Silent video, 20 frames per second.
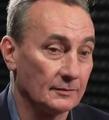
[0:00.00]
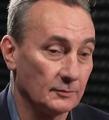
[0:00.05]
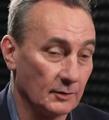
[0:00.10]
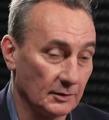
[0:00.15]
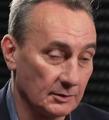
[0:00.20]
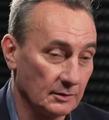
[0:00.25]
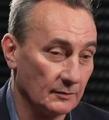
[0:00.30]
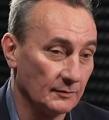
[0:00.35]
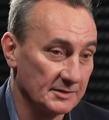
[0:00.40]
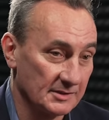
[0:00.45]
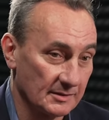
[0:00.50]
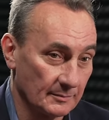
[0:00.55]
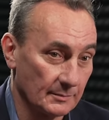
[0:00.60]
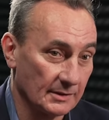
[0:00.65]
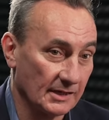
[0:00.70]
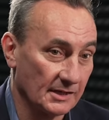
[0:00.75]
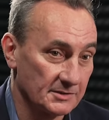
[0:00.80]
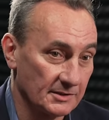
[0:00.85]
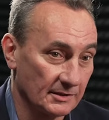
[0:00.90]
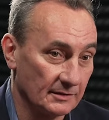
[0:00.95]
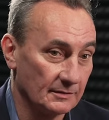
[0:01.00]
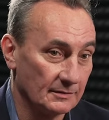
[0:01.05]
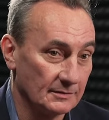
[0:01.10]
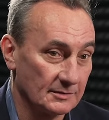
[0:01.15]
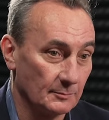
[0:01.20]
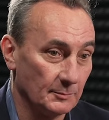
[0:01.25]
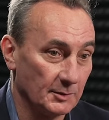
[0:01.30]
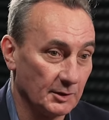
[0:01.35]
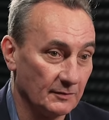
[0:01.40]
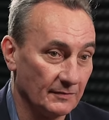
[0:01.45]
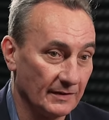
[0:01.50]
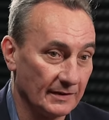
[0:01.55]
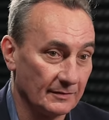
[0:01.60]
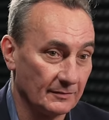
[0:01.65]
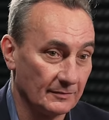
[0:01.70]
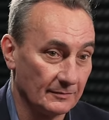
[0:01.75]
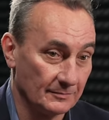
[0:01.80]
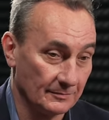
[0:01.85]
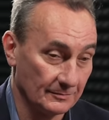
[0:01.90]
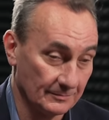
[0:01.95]
Dodatkowo jestem raczej
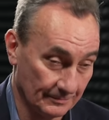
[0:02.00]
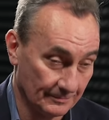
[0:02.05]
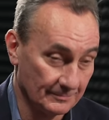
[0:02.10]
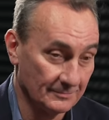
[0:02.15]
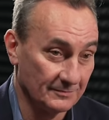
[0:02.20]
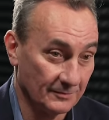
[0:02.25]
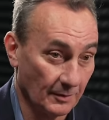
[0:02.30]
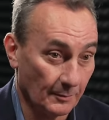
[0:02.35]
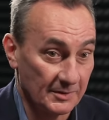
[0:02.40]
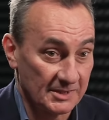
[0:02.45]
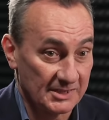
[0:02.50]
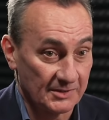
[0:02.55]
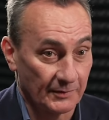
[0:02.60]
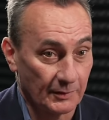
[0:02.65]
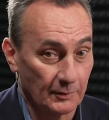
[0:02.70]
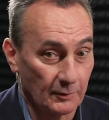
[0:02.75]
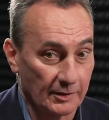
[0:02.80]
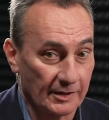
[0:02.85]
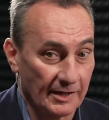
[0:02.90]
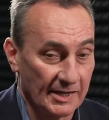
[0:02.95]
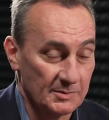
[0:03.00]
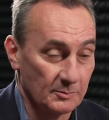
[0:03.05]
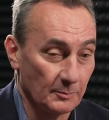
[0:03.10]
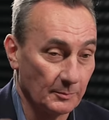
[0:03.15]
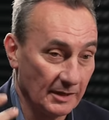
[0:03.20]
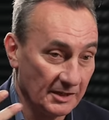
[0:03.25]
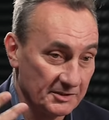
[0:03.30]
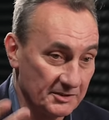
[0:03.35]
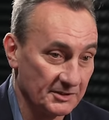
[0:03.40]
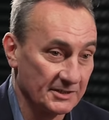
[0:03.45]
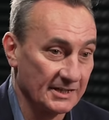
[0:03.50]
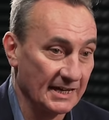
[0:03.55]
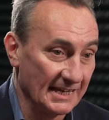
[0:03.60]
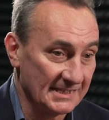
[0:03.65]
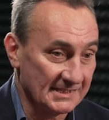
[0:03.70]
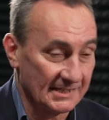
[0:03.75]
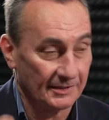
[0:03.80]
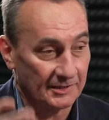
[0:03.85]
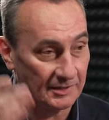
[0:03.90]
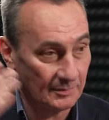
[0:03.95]
zobligowany wobec swojego organizmu, by leczyć
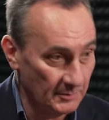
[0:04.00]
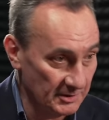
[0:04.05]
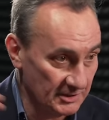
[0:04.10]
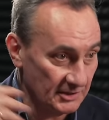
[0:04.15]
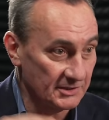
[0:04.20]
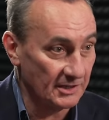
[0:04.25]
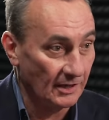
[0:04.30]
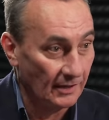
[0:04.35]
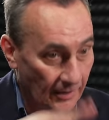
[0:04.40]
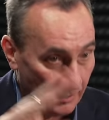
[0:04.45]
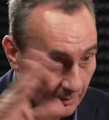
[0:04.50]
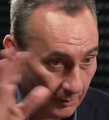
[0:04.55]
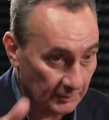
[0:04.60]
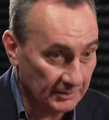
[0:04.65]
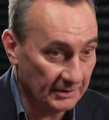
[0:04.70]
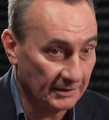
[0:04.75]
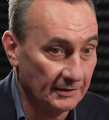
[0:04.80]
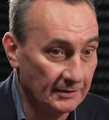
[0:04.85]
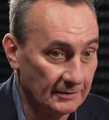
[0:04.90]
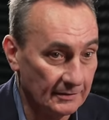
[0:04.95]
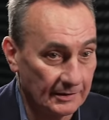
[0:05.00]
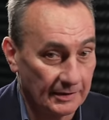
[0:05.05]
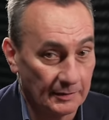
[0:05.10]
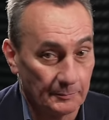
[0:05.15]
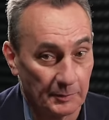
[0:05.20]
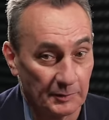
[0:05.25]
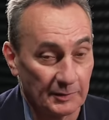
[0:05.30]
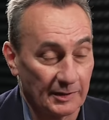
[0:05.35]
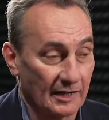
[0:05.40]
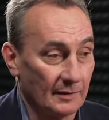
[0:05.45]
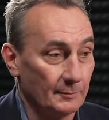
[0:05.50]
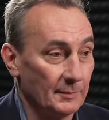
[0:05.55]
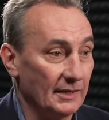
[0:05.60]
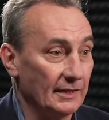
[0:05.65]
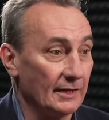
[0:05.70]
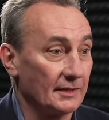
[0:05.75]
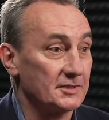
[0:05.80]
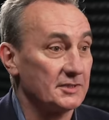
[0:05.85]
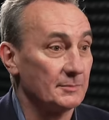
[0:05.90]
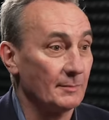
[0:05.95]
kaca i nie myśleć o tych innych
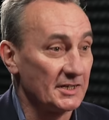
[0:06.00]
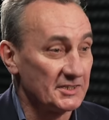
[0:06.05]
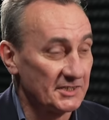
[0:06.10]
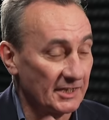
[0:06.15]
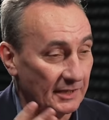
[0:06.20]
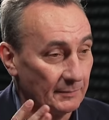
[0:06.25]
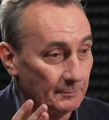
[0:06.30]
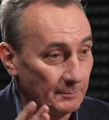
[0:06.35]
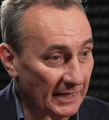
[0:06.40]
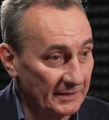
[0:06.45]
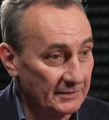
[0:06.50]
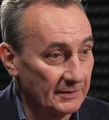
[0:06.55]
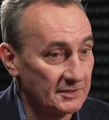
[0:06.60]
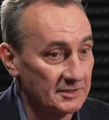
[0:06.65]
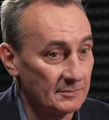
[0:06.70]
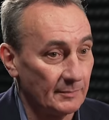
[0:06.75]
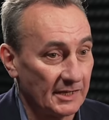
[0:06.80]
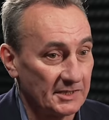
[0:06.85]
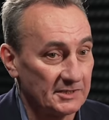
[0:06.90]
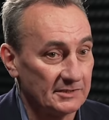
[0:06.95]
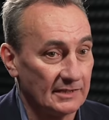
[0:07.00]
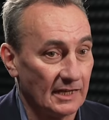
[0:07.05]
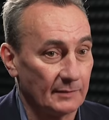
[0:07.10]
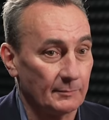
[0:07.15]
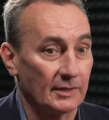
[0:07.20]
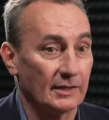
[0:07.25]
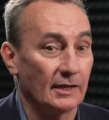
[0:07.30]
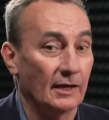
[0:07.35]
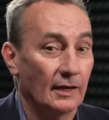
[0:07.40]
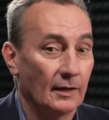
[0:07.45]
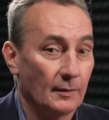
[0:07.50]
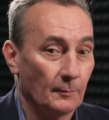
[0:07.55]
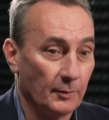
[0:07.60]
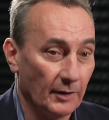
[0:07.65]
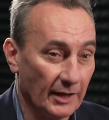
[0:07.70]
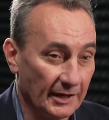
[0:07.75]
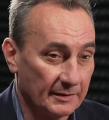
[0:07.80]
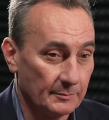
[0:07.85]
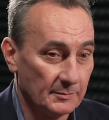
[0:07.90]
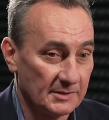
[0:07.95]
imponderabiliach. Czy masz taki patent, że Marcin Najman po
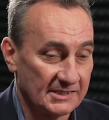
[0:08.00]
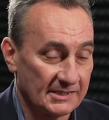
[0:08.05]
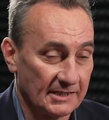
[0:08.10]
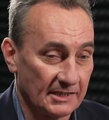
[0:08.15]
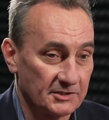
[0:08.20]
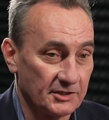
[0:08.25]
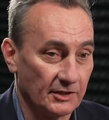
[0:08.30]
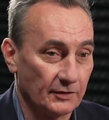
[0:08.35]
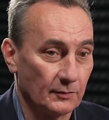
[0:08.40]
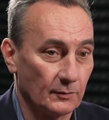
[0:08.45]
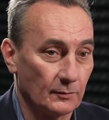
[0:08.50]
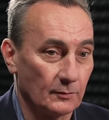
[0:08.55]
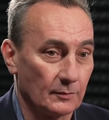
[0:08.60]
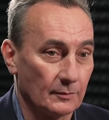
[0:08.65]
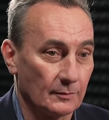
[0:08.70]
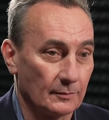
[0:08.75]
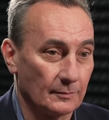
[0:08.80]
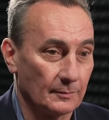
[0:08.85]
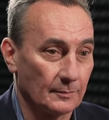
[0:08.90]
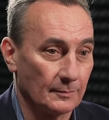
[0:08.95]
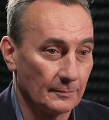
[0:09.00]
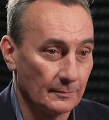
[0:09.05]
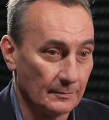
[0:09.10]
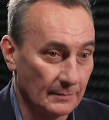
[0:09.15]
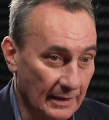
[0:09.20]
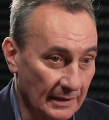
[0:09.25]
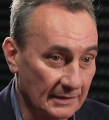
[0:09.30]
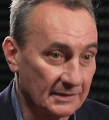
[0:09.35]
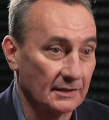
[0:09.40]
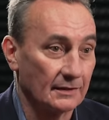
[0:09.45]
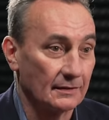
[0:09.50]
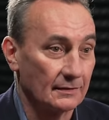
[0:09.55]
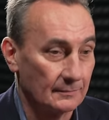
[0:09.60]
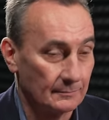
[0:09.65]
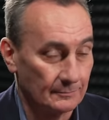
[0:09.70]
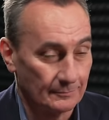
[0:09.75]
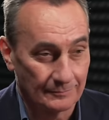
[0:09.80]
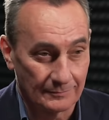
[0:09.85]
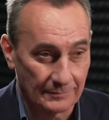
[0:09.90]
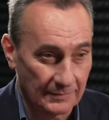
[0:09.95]
jakimś zdarzeniu ma tę
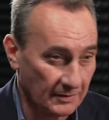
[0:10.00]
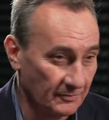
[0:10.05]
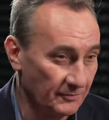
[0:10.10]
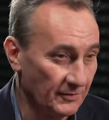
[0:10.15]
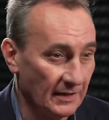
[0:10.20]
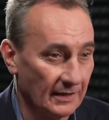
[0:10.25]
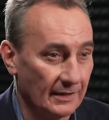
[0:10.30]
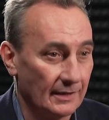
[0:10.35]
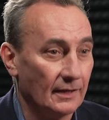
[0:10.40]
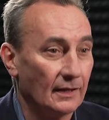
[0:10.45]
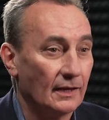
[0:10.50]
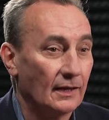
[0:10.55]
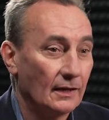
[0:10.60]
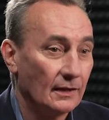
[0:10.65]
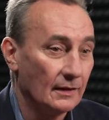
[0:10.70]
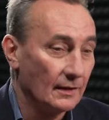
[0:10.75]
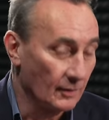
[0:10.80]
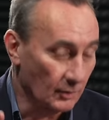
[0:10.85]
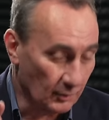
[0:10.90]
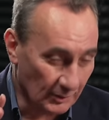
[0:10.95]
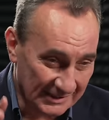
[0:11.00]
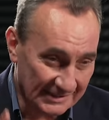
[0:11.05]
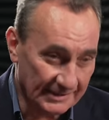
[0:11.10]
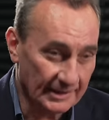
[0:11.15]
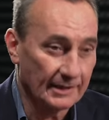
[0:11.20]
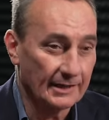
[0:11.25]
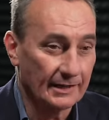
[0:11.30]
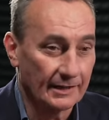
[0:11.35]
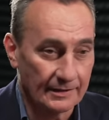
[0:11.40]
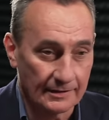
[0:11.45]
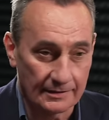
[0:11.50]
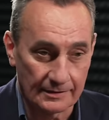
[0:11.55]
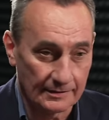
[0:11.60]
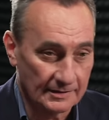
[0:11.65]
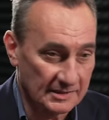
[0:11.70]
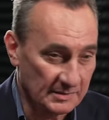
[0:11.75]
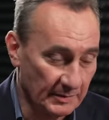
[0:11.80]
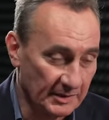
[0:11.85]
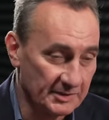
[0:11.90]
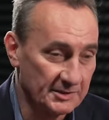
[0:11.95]
mm, chwilę rozterek,
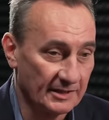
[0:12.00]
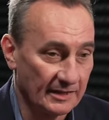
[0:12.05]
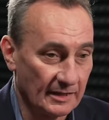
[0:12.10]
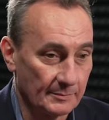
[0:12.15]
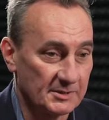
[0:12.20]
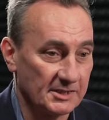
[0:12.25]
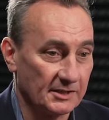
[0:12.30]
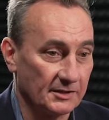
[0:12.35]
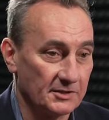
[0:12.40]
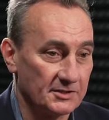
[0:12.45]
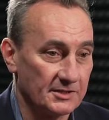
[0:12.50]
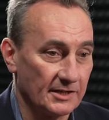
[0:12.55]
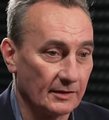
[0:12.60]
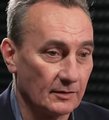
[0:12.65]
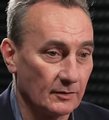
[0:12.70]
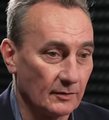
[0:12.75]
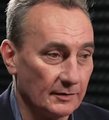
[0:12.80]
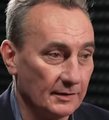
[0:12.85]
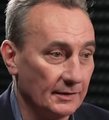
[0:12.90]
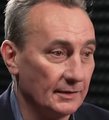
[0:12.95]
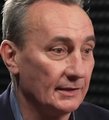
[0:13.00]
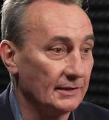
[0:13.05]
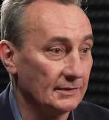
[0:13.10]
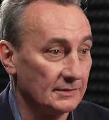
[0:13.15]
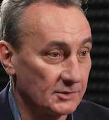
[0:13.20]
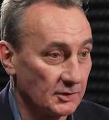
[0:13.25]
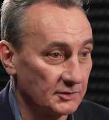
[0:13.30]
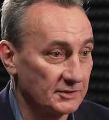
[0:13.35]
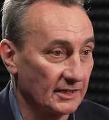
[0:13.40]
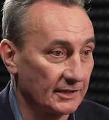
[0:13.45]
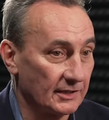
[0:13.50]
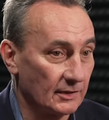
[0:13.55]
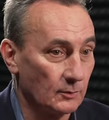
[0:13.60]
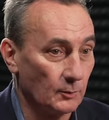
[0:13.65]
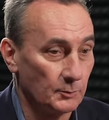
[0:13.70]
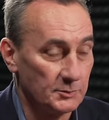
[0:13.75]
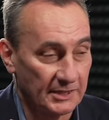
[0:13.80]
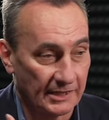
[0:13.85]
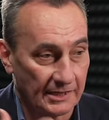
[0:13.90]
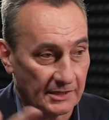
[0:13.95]
zmęczenia psychicznego i coś takiego
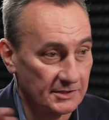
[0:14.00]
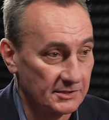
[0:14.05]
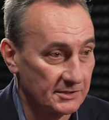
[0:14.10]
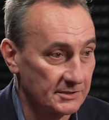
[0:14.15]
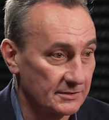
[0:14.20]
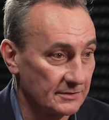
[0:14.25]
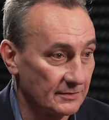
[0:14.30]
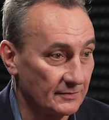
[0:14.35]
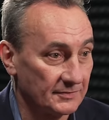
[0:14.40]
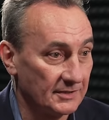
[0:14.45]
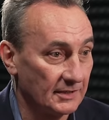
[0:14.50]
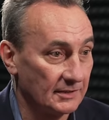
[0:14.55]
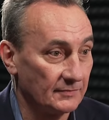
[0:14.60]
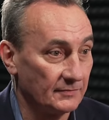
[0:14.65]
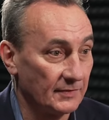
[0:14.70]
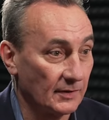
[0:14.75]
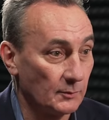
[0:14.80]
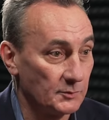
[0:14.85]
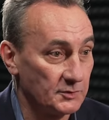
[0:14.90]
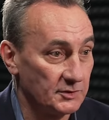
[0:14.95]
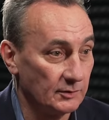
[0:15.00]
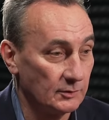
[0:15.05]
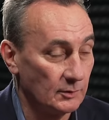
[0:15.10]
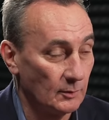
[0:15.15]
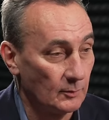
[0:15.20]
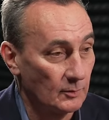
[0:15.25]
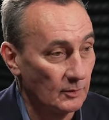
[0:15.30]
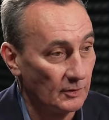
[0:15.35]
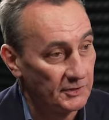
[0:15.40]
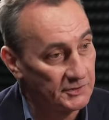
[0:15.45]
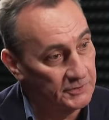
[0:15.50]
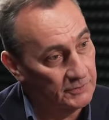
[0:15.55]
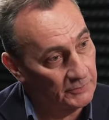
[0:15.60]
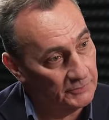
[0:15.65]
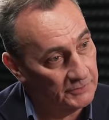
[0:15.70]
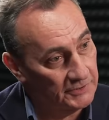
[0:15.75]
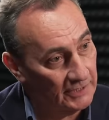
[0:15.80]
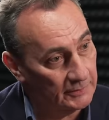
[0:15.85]
uciekasz wtedy w jakąś inną okoliczność?